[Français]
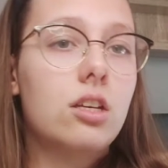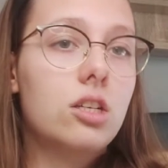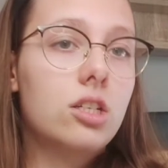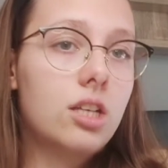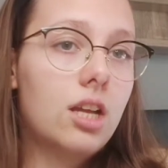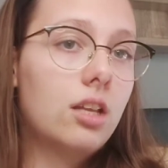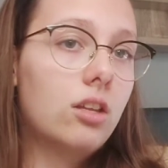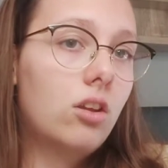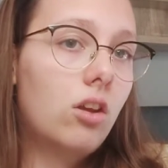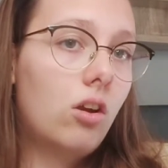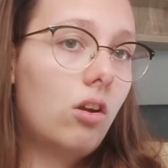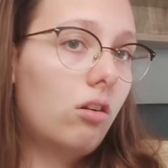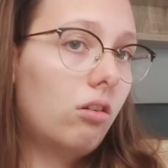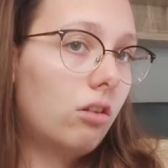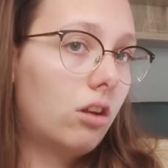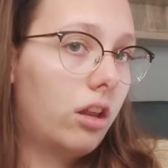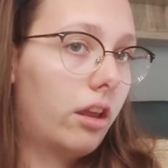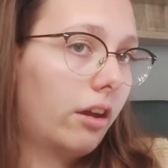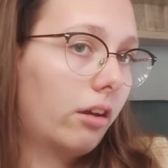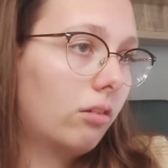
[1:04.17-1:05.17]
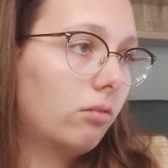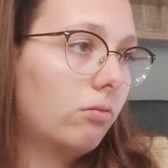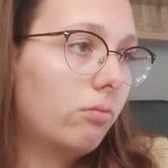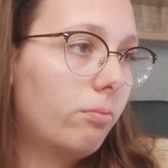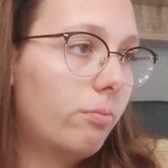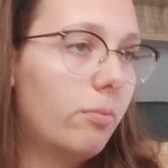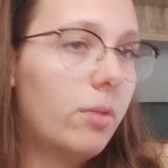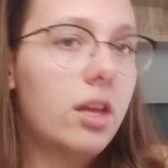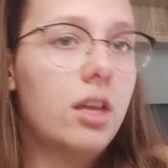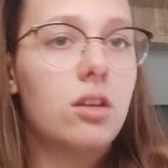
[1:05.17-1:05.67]
j'adore lire.
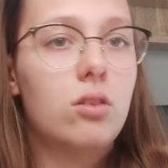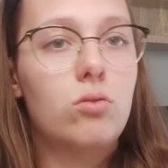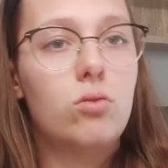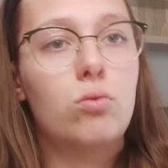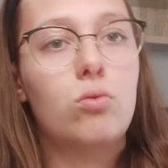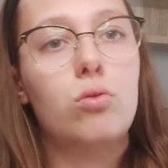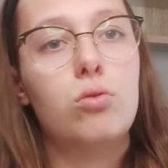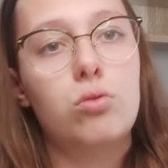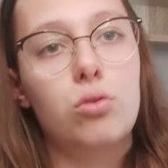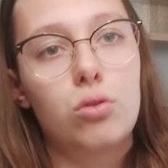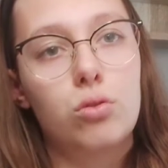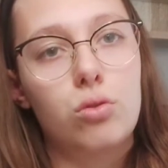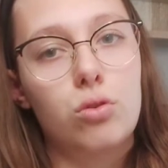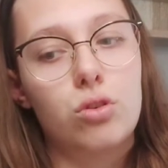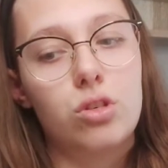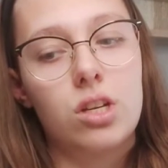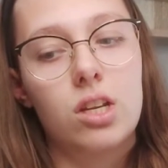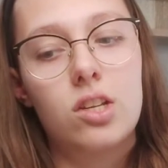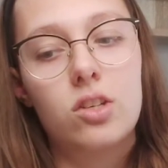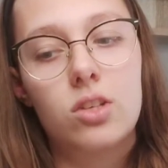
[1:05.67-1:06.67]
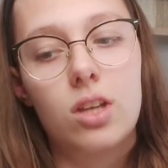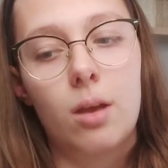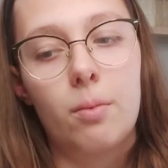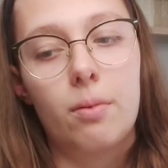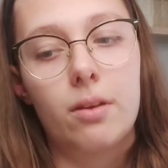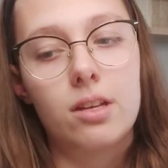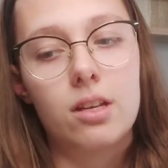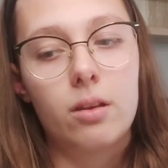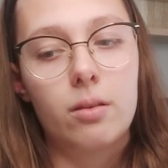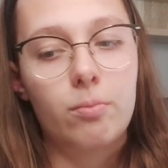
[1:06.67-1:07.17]
Mais du coup sur cette chaîne, ce sera
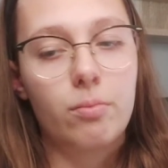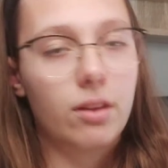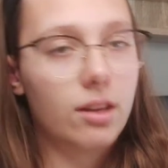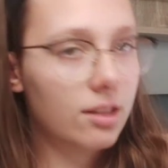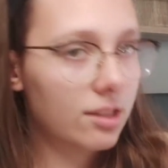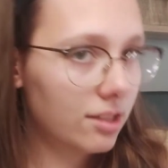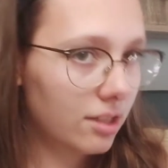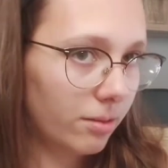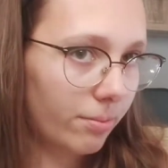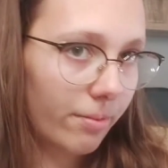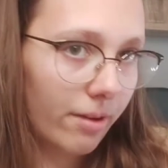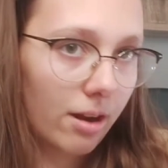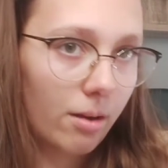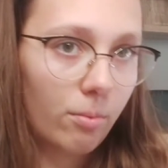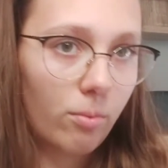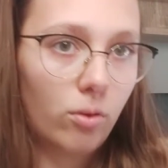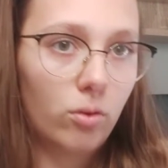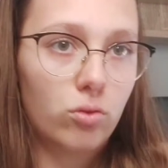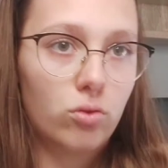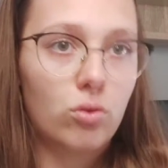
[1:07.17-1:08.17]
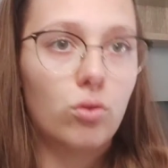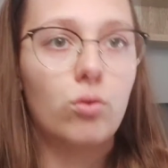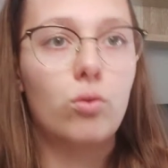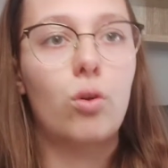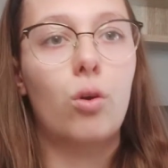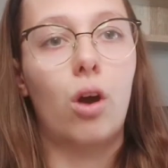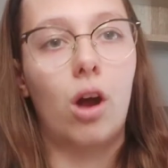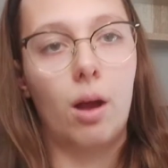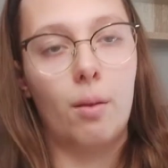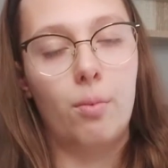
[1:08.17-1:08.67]
pas principalement du coup
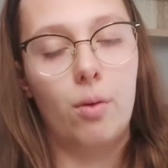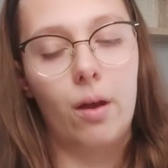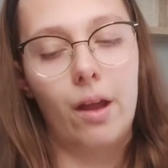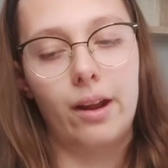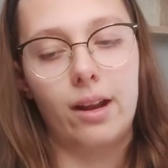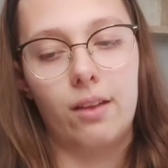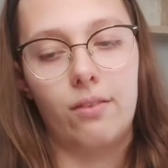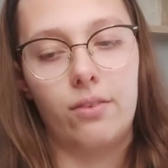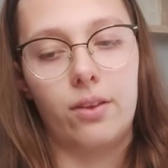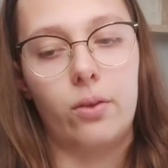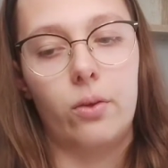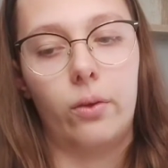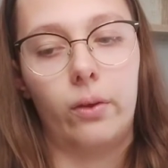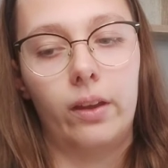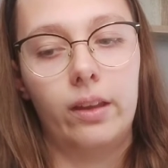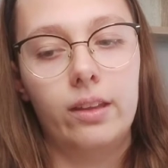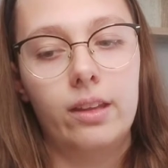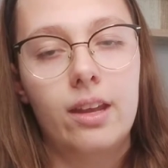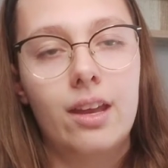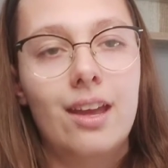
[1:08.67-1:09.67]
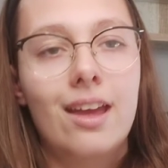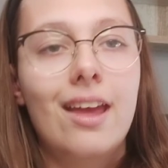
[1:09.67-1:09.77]
en rapport avec les figurines.